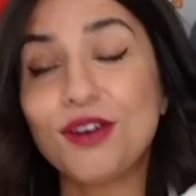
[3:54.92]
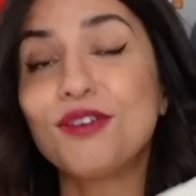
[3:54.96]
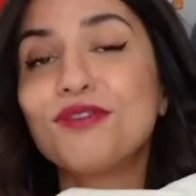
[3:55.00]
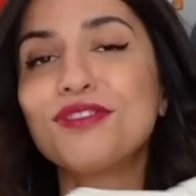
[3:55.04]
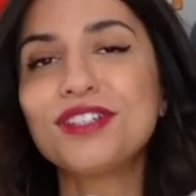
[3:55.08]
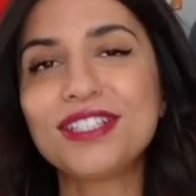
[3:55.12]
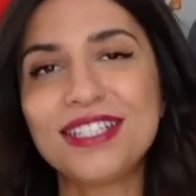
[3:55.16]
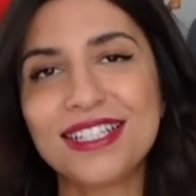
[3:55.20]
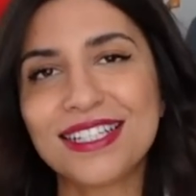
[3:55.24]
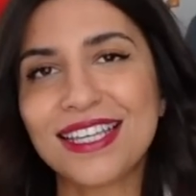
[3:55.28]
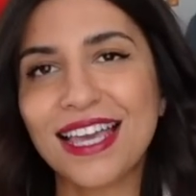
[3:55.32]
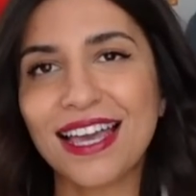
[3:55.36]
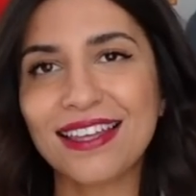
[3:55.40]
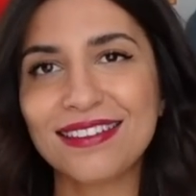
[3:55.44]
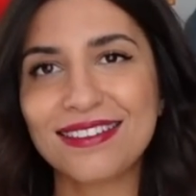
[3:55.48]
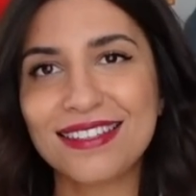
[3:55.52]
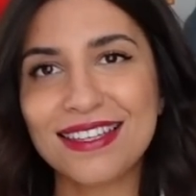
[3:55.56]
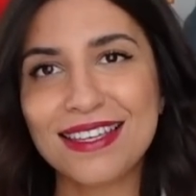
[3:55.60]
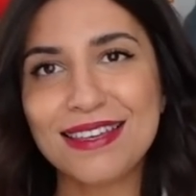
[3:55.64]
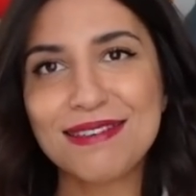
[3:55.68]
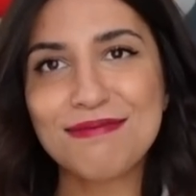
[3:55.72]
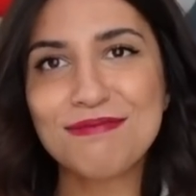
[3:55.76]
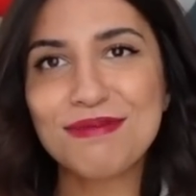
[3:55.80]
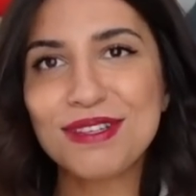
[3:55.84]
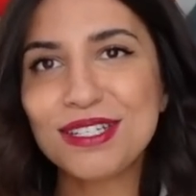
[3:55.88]
envie de les
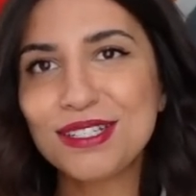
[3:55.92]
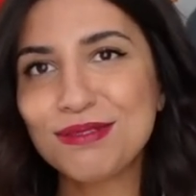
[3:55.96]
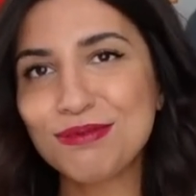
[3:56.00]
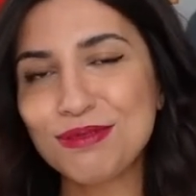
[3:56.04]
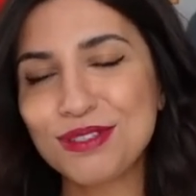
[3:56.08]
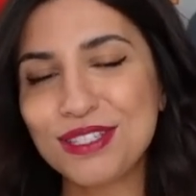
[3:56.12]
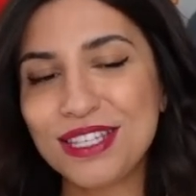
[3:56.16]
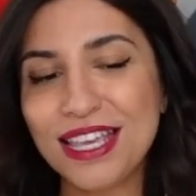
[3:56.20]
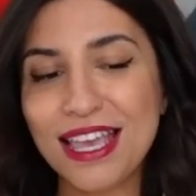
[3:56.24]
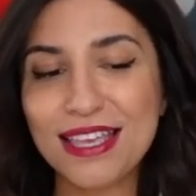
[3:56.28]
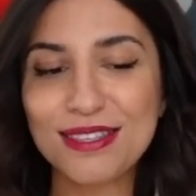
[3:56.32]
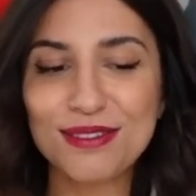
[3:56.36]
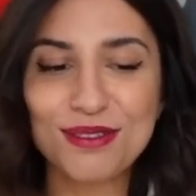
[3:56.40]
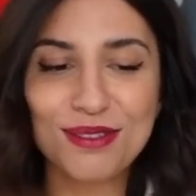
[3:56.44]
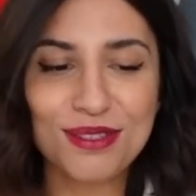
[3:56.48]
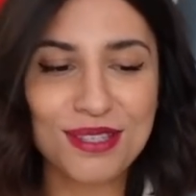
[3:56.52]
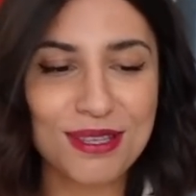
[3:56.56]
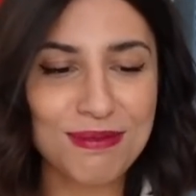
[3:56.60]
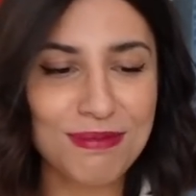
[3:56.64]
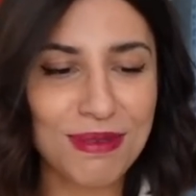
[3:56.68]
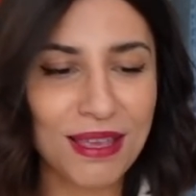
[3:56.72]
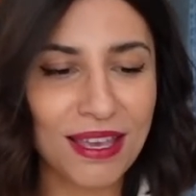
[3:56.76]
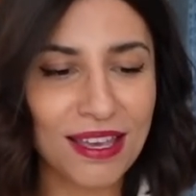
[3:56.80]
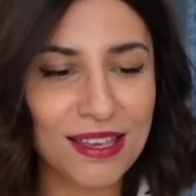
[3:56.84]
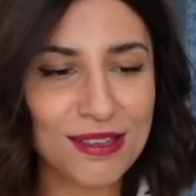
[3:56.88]
garder, mais je me dis est-ce que
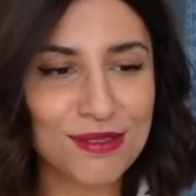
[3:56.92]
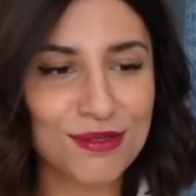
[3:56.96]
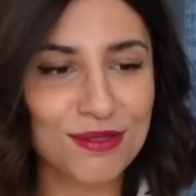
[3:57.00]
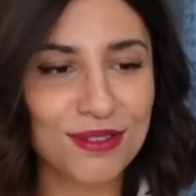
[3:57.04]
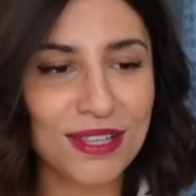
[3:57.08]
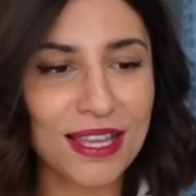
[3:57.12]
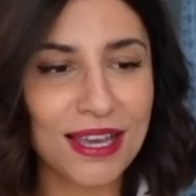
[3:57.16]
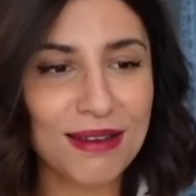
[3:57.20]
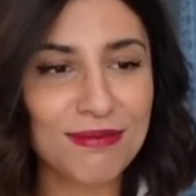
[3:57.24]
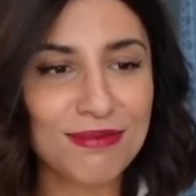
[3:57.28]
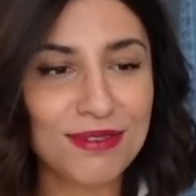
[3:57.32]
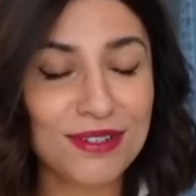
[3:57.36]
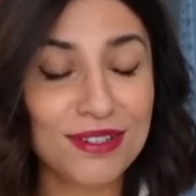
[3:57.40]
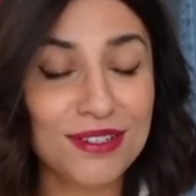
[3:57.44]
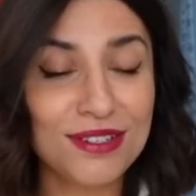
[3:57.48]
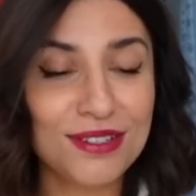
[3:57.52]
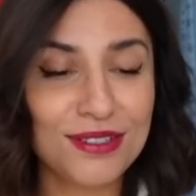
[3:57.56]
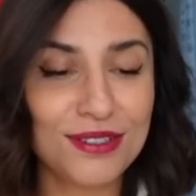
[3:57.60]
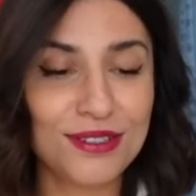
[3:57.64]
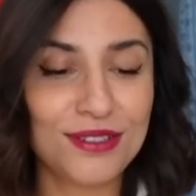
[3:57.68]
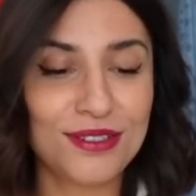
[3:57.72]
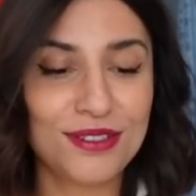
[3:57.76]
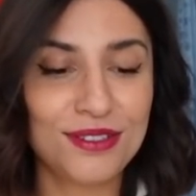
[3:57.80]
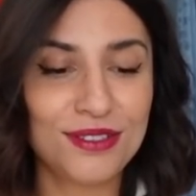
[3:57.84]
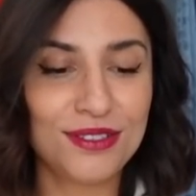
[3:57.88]
c'est bien raisonnable,
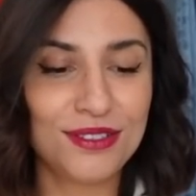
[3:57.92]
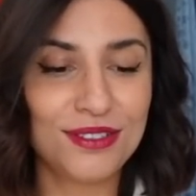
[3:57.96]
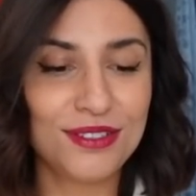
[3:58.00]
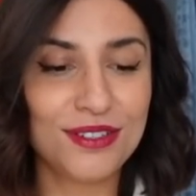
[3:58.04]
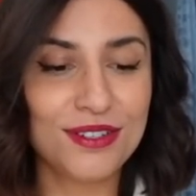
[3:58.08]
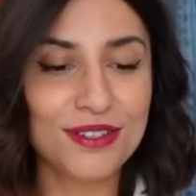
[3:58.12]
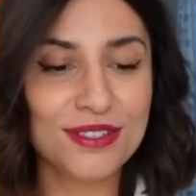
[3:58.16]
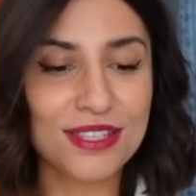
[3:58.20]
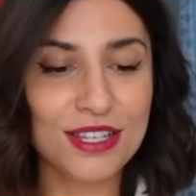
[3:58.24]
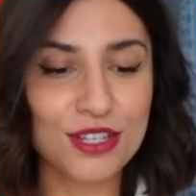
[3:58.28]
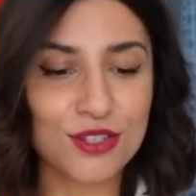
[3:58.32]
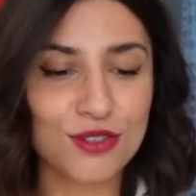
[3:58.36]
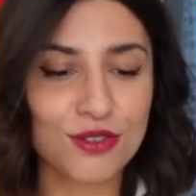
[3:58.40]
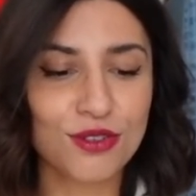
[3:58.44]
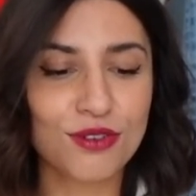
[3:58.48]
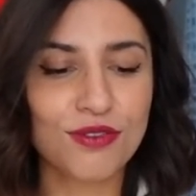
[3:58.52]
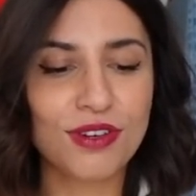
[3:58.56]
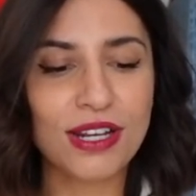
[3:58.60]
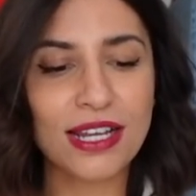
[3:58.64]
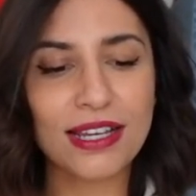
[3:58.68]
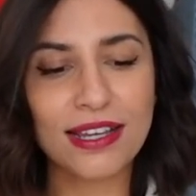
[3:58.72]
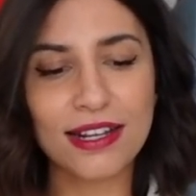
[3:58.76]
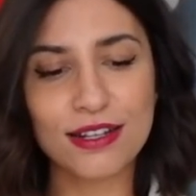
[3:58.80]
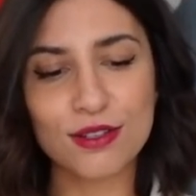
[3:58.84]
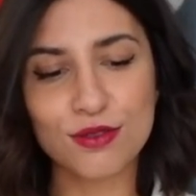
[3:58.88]
euh, sachant que
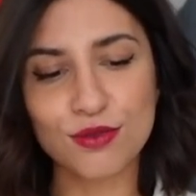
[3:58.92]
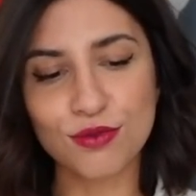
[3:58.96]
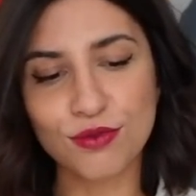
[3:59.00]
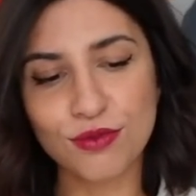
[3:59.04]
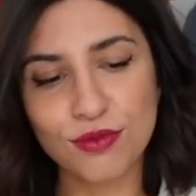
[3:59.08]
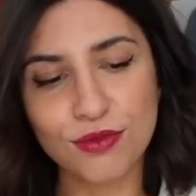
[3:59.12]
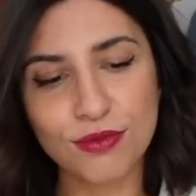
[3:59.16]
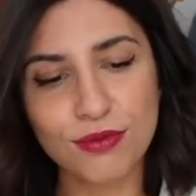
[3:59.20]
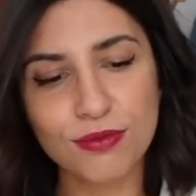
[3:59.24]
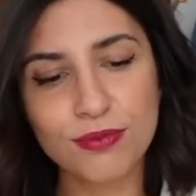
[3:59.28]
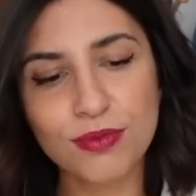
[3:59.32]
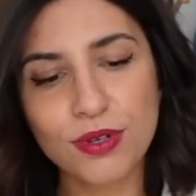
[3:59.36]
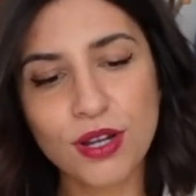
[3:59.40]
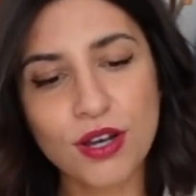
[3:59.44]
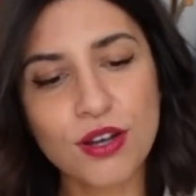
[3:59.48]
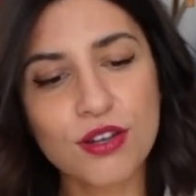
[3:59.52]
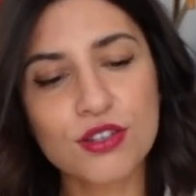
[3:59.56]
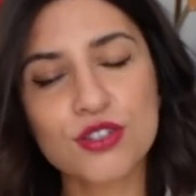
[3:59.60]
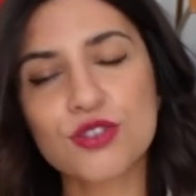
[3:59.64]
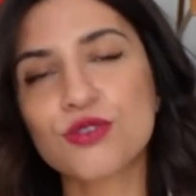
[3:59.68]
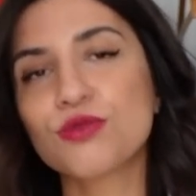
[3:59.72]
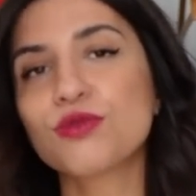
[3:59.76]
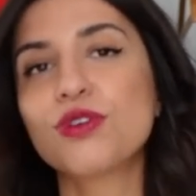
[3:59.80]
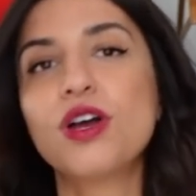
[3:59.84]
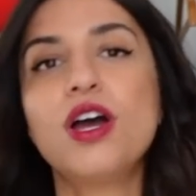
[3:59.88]
voilà qu'elles sont
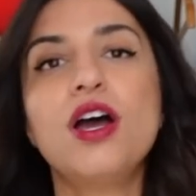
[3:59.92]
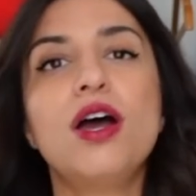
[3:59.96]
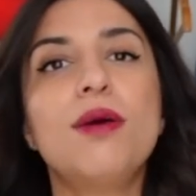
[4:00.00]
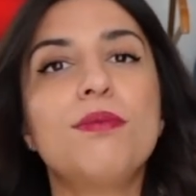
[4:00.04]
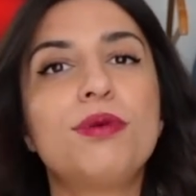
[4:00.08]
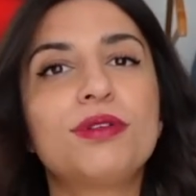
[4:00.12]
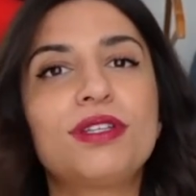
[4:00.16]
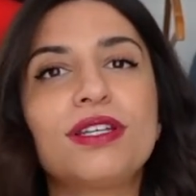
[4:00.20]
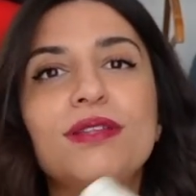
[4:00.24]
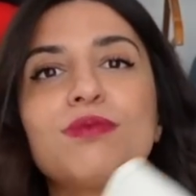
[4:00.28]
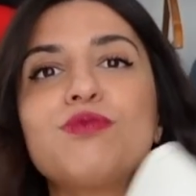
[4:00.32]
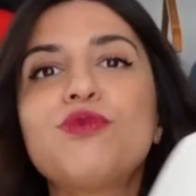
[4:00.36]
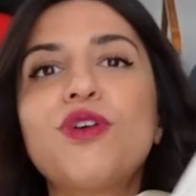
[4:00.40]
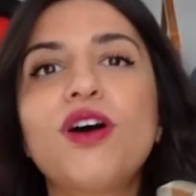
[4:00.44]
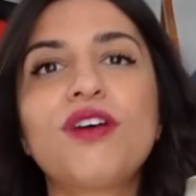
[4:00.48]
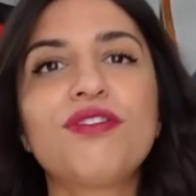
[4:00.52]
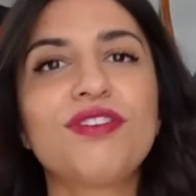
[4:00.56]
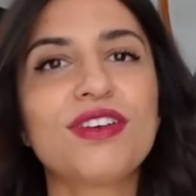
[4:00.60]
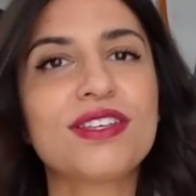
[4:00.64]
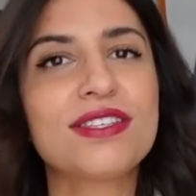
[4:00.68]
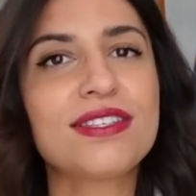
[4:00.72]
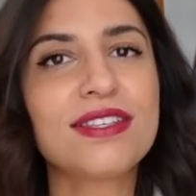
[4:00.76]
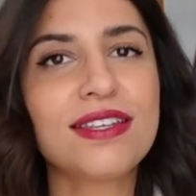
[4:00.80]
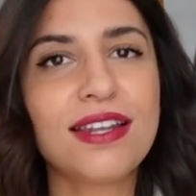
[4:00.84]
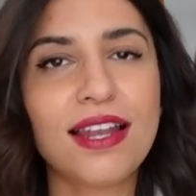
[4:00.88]
blanches, donc peut-être moins
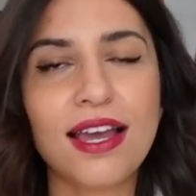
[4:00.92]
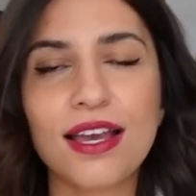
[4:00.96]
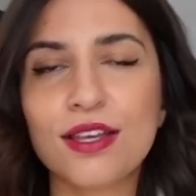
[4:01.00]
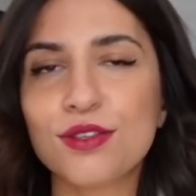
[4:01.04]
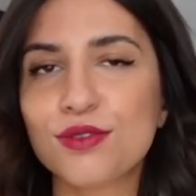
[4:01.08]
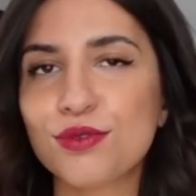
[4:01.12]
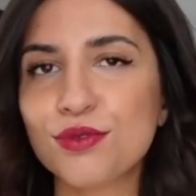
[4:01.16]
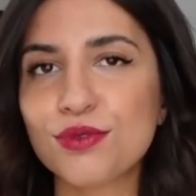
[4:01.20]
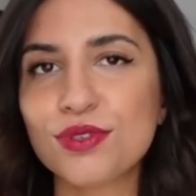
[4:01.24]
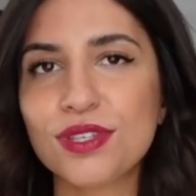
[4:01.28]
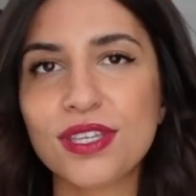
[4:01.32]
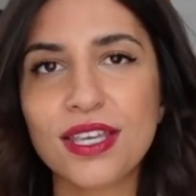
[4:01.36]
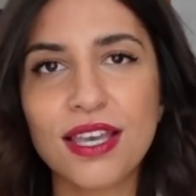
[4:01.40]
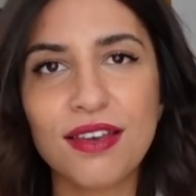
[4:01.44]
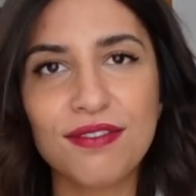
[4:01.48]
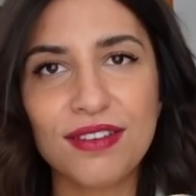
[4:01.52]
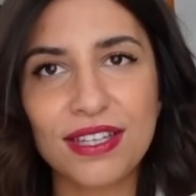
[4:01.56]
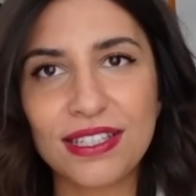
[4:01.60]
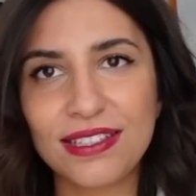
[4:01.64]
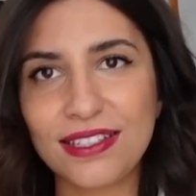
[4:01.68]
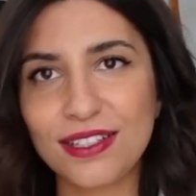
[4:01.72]
facile à associer avec